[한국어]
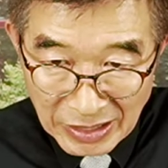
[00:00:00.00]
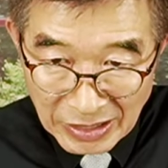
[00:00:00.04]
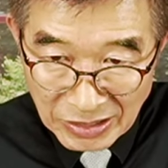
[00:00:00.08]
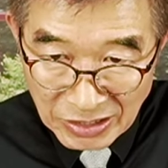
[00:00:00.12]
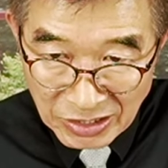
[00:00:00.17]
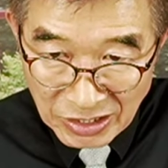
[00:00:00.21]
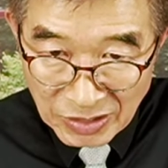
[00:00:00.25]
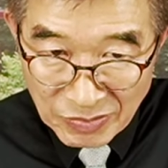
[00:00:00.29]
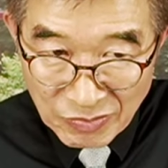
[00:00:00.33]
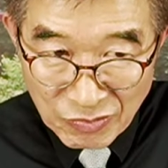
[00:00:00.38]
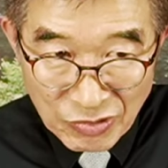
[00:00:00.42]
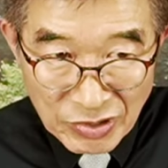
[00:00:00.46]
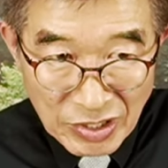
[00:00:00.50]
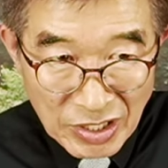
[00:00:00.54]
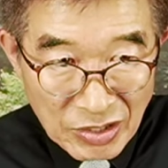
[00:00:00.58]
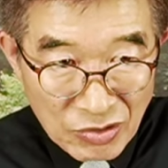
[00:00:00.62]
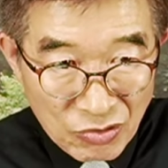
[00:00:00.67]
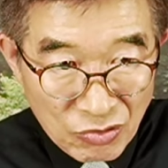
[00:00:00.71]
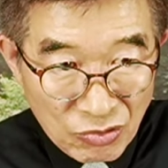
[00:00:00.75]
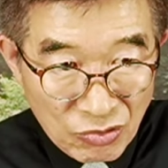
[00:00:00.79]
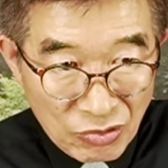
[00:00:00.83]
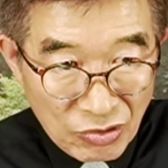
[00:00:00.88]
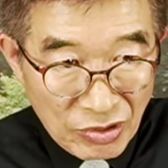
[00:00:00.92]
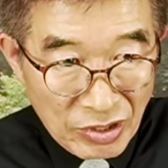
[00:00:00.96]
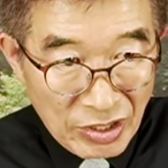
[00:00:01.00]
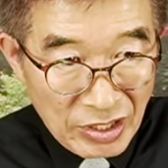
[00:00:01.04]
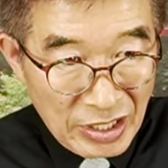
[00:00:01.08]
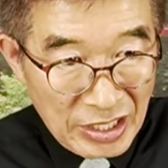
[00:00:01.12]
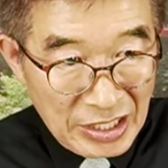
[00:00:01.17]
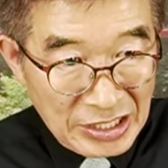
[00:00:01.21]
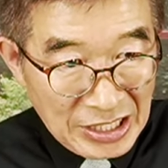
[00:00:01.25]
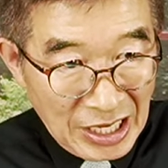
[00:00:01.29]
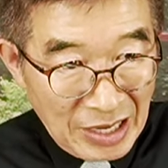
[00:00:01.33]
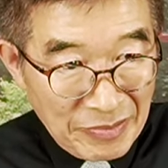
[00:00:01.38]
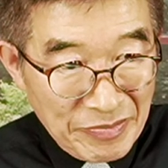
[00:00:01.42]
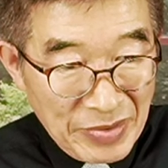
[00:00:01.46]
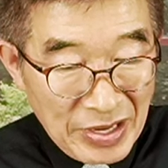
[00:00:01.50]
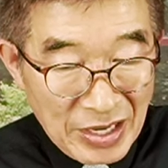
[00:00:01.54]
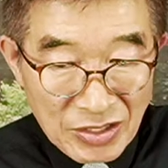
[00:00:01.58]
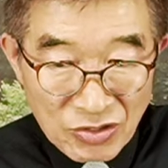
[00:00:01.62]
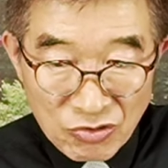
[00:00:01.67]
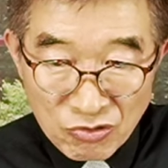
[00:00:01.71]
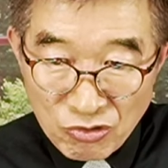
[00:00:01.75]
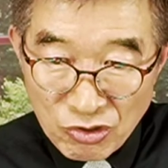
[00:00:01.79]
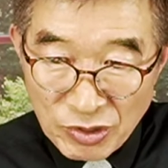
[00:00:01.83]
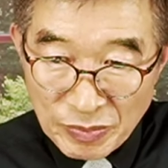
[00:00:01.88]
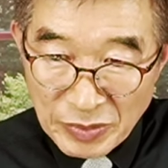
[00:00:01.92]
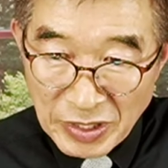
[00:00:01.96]
전문의 2,
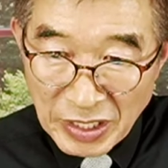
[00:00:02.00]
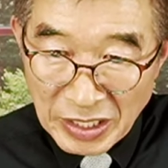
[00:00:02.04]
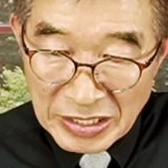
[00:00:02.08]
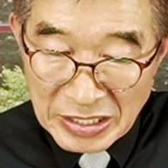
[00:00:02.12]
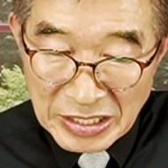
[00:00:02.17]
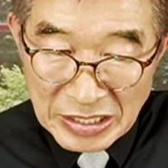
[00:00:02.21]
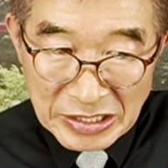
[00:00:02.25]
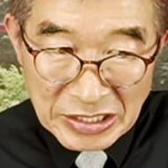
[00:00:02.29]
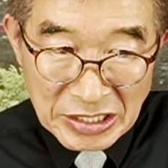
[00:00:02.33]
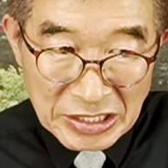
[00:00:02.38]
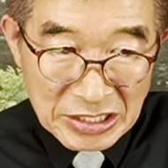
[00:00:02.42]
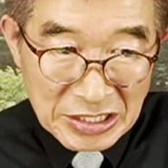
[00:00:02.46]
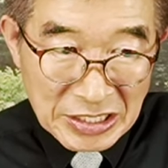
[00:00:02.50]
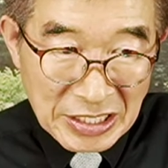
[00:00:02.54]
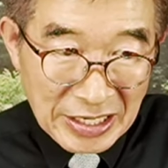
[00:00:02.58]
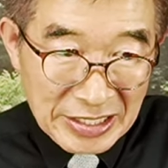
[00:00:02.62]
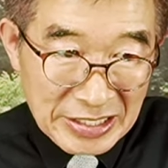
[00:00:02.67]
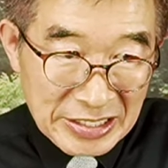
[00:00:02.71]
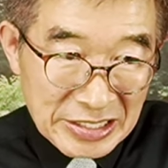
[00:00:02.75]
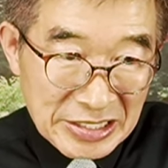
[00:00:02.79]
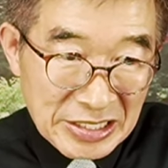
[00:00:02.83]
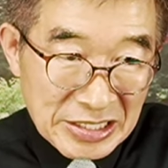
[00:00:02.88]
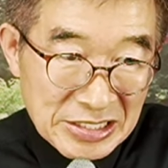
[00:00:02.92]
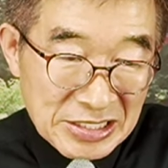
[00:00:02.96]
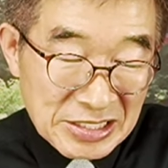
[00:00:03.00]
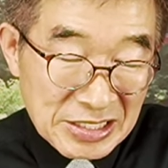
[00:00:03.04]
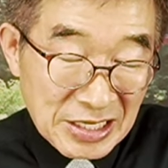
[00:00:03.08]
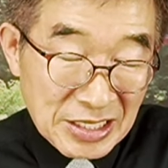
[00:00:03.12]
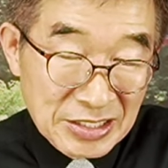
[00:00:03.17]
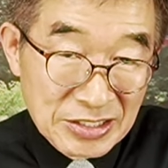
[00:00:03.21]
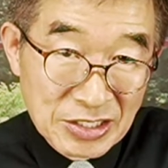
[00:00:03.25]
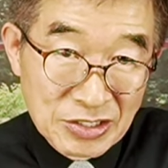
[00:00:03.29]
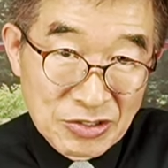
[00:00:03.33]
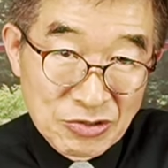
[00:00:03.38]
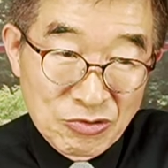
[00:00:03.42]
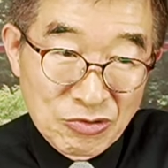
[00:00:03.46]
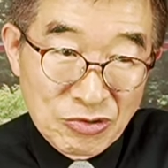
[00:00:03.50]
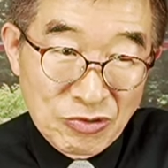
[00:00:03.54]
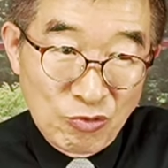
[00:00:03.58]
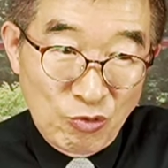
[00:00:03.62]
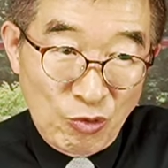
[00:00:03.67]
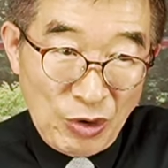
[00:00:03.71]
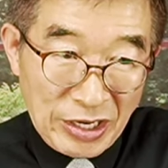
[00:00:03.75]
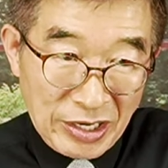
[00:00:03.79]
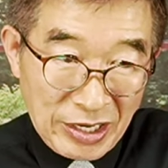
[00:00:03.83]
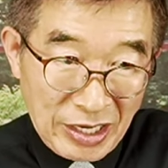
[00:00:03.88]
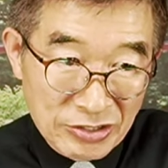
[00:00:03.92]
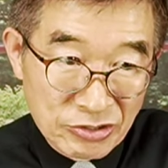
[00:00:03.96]
3명이 투입돼 6시간, 8시간 정도
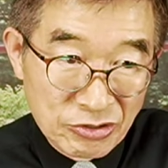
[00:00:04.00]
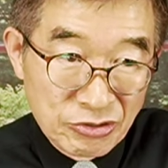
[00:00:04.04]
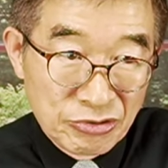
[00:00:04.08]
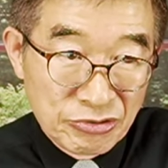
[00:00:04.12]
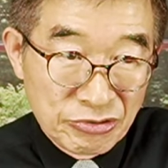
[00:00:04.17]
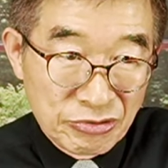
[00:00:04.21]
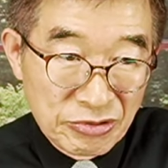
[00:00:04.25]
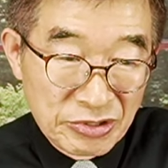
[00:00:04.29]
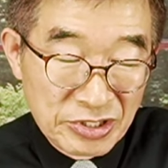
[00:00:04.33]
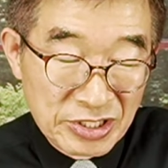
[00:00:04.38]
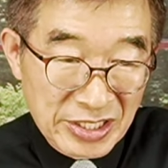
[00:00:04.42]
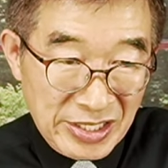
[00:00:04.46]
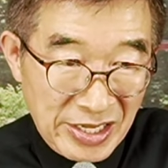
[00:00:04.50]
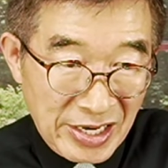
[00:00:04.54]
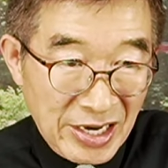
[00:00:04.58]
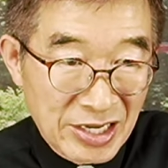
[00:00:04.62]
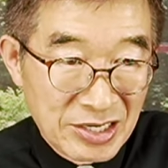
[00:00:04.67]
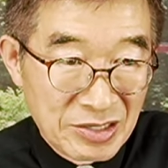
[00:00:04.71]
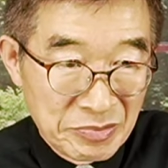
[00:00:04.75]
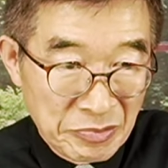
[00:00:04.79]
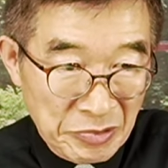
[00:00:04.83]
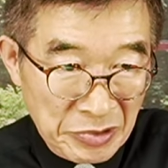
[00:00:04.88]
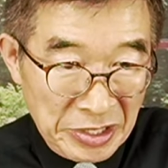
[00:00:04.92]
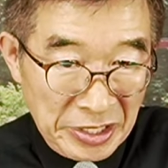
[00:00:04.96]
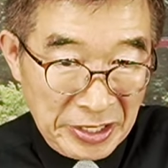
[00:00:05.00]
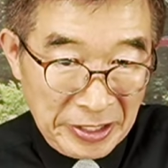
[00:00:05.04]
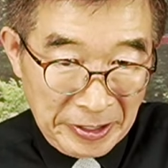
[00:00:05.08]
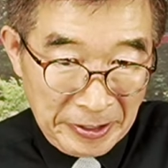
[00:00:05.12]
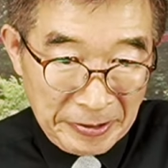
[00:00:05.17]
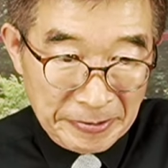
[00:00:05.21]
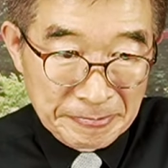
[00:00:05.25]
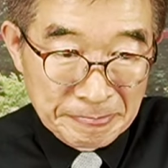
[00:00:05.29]
외과 수술을 진행하는 모양이에요.